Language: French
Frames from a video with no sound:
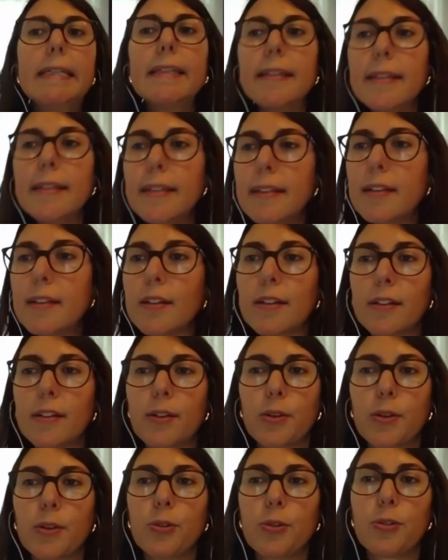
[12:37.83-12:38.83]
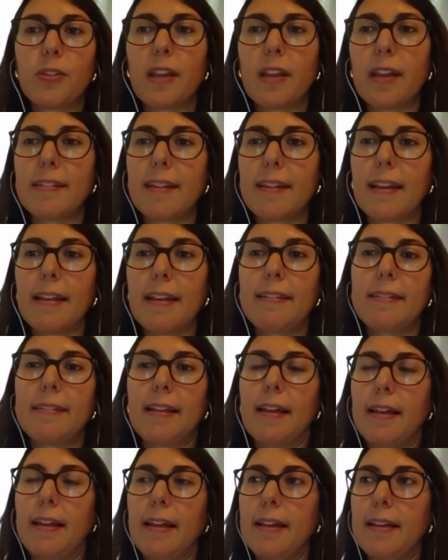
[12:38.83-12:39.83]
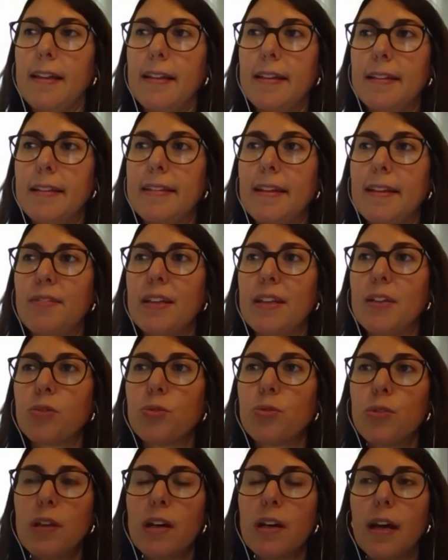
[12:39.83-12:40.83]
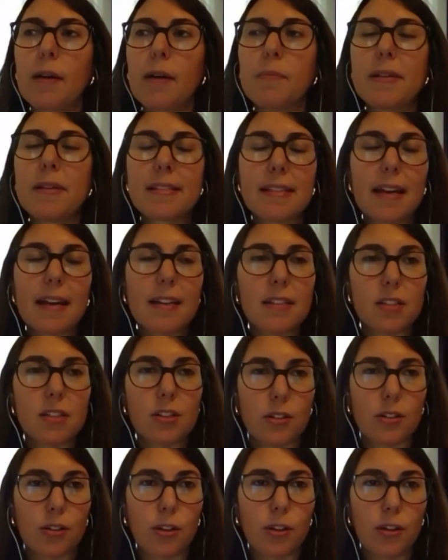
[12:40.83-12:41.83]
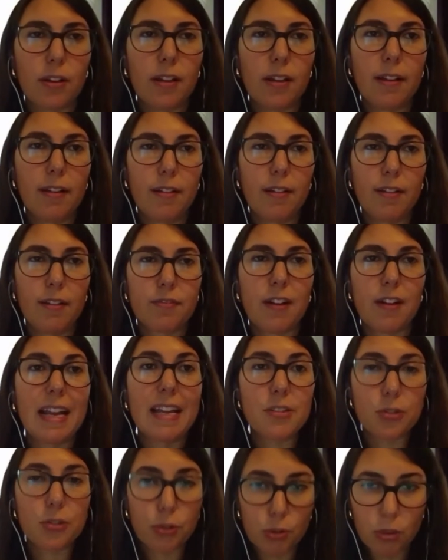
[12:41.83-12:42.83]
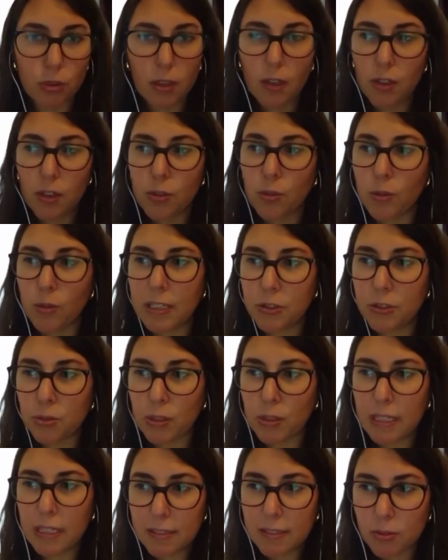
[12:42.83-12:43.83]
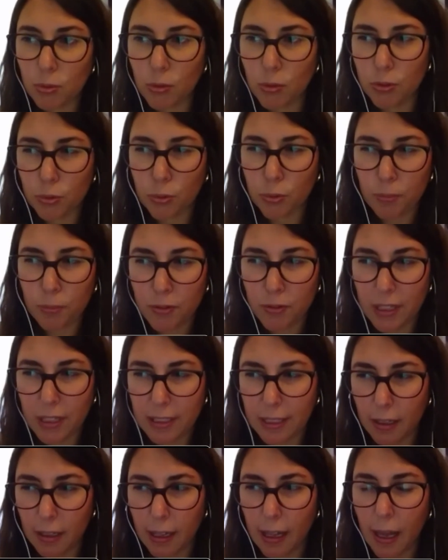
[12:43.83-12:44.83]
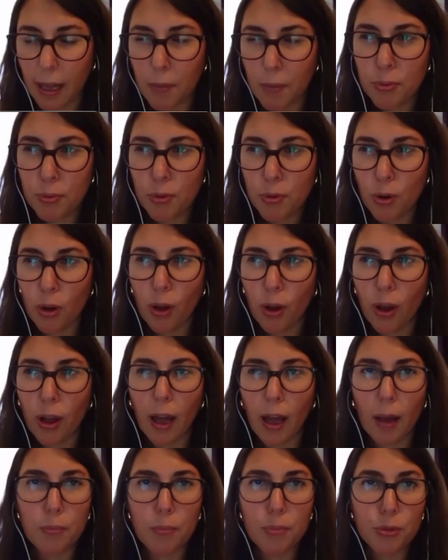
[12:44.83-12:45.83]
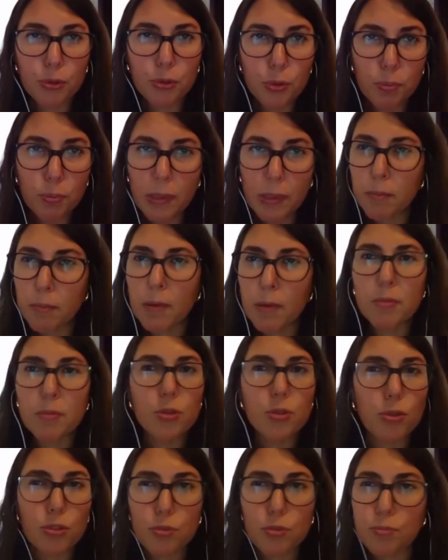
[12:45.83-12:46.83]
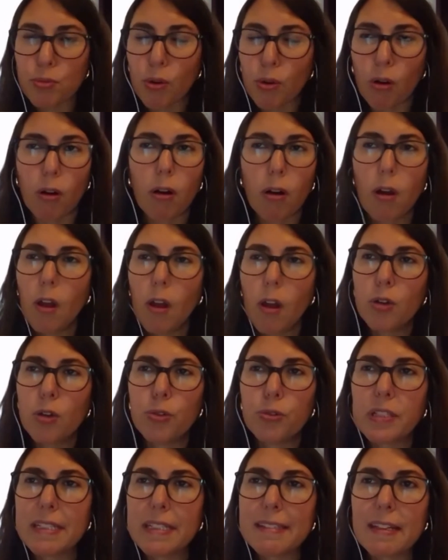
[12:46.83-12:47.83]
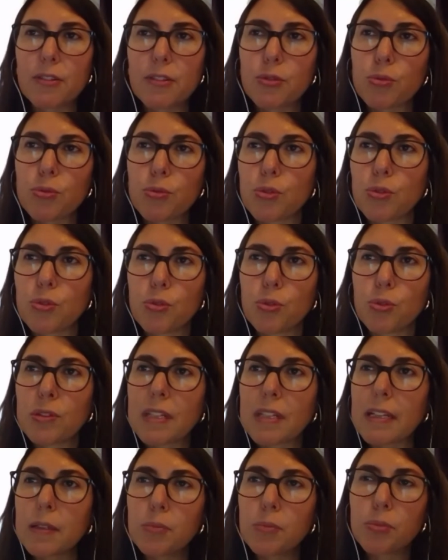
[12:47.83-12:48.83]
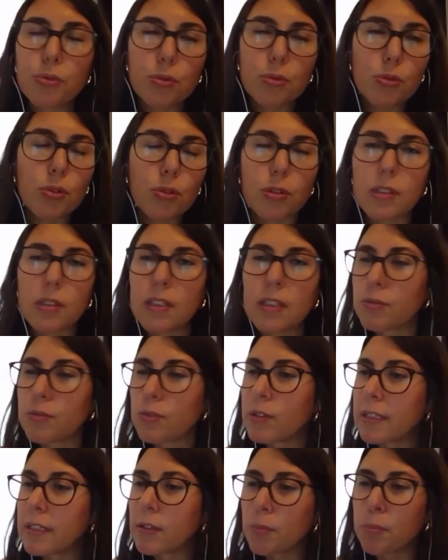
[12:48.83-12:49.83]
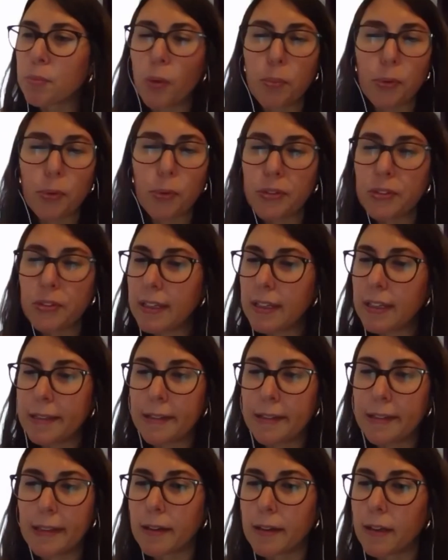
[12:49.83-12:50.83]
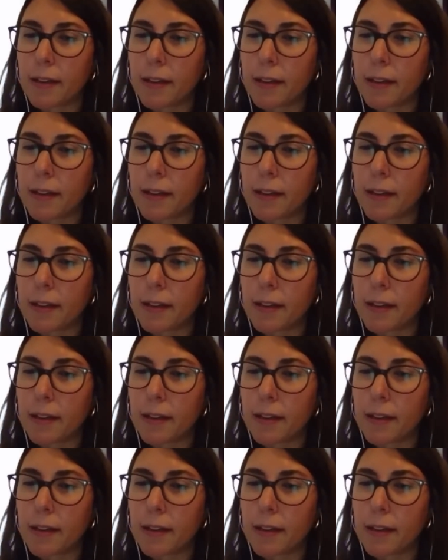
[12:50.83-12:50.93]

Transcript: et euh, que ça, ça, ça, ça, véhicule un message euh, fallacieux. Donc les journalistes peuvent être un peu, euh, un peu dupés, même chose pour l'utilisation de, de, tribunes qui vont être proposées à des,